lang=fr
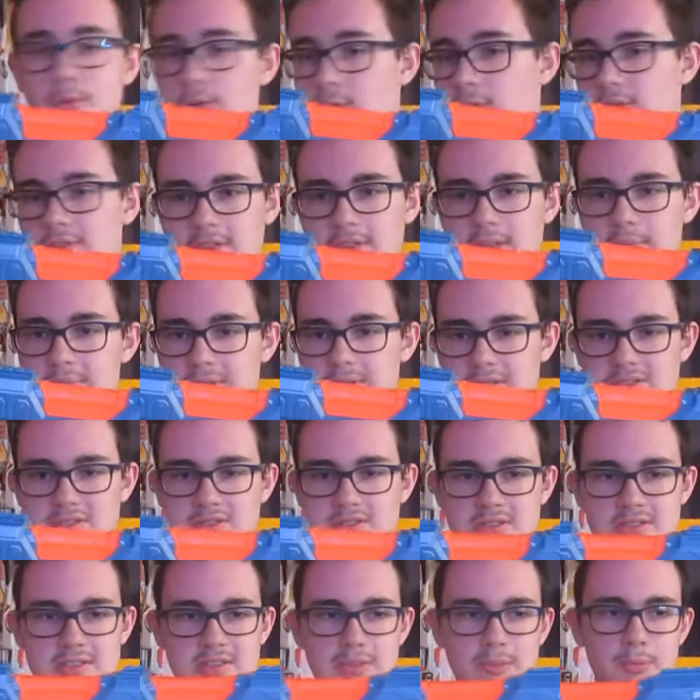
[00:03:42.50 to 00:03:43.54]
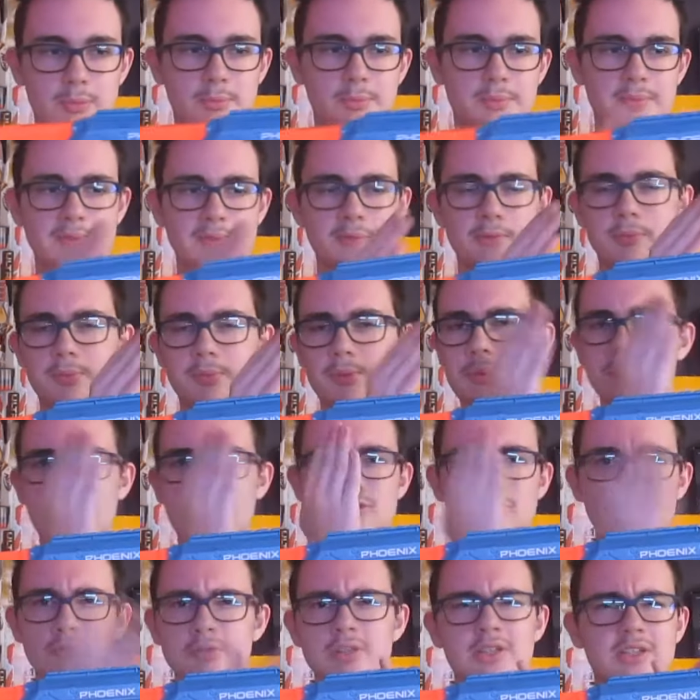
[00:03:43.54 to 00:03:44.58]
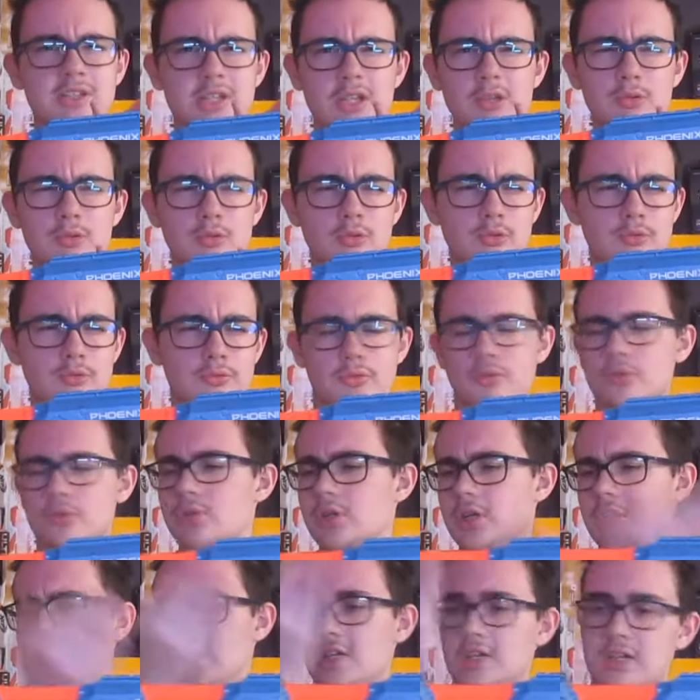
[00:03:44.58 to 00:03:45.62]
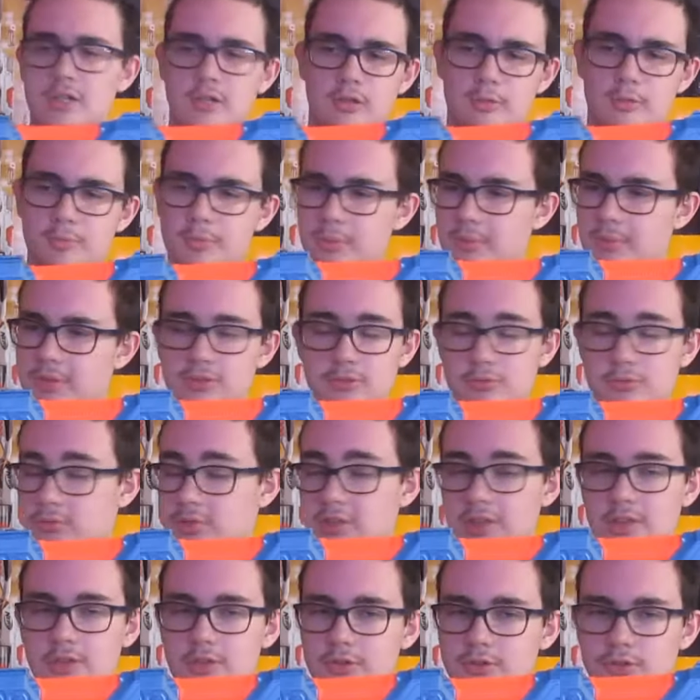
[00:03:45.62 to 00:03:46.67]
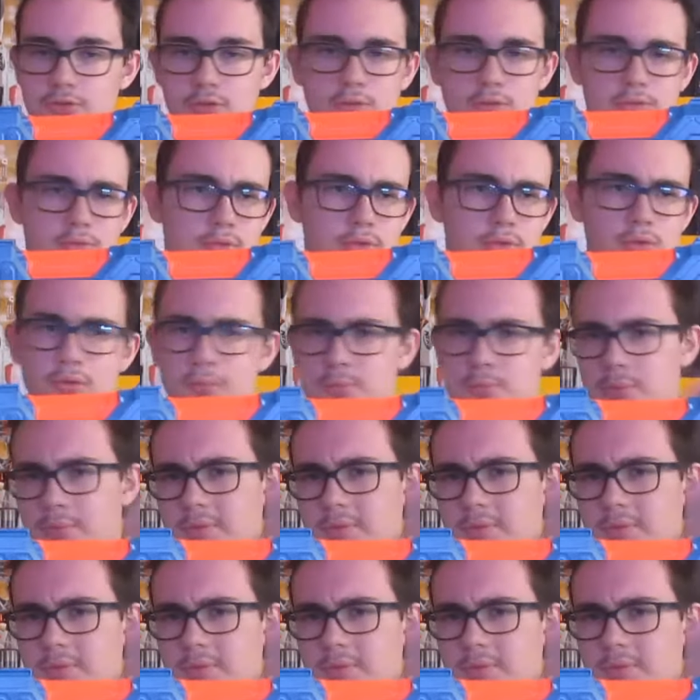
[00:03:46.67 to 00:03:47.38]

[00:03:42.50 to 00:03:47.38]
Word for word: ultra personnalisable, on peut mettre, tous les canons qu'on veut, on peut mettre toutes les crosses qu'on veut, on peut